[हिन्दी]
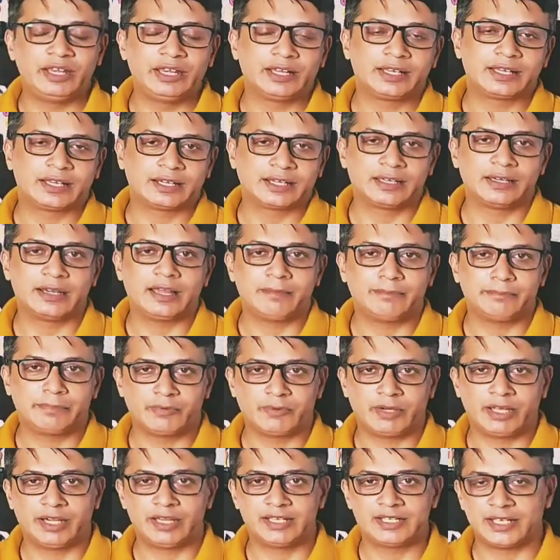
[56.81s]
फील कर कर आप
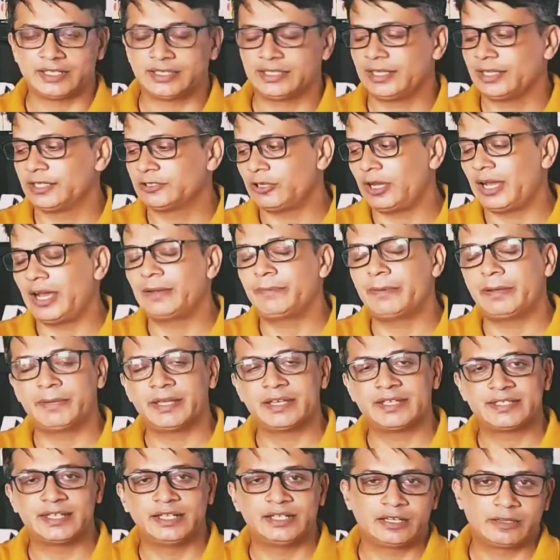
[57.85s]
बनवाना चाहते हैं तो आप
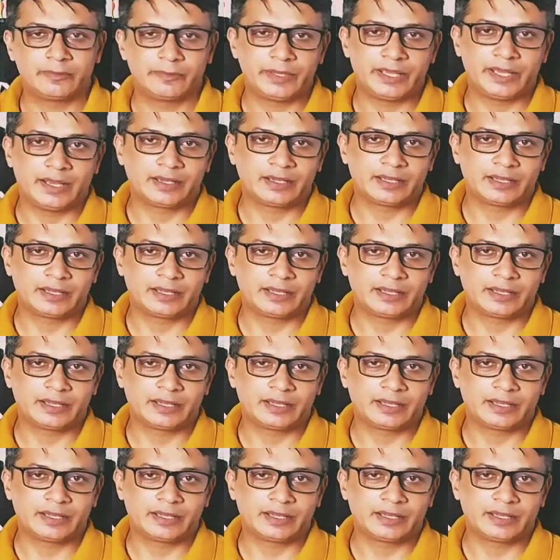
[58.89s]
हमारे सेंटर पे